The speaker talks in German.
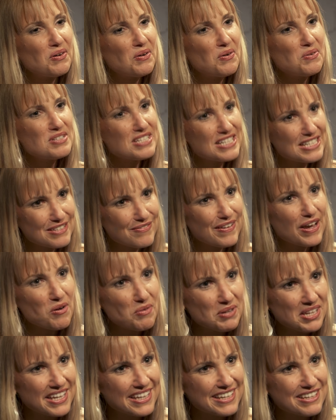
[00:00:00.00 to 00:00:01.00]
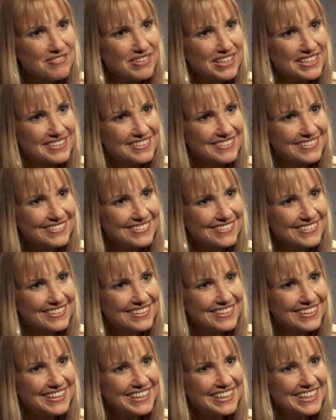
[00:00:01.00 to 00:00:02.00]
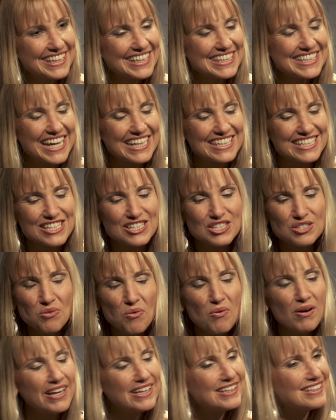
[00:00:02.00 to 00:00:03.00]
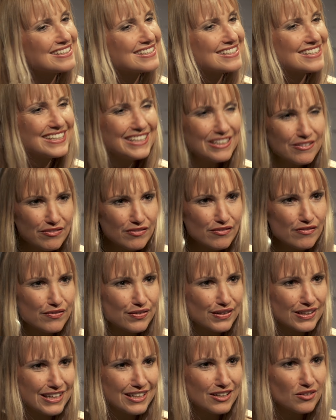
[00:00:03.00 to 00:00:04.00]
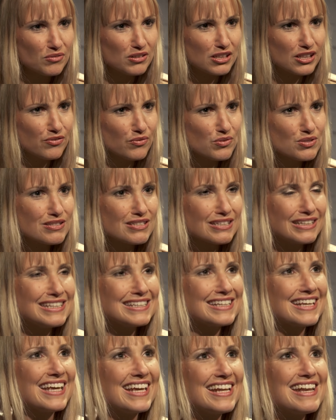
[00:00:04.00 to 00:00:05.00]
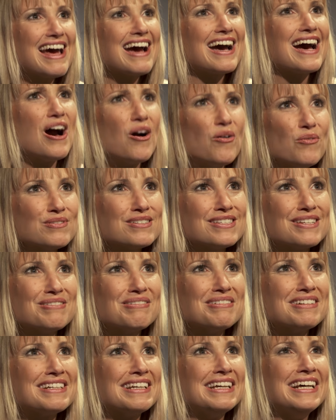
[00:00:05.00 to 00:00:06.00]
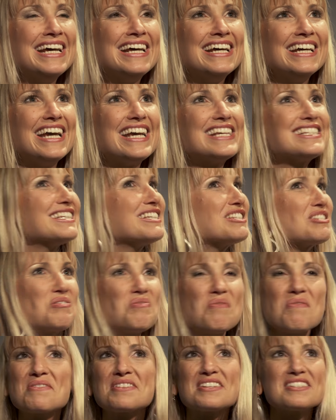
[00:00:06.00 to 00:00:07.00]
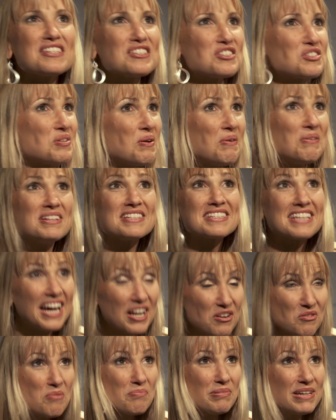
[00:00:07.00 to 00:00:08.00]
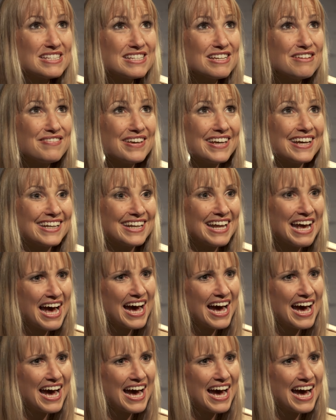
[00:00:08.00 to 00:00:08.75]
Und es wäre okay gewesen ich hatte so einen tiefen Frieden und ich wusste, ich gehe nach Hause und es ist gut, es ist schön, es kann nur besser werden.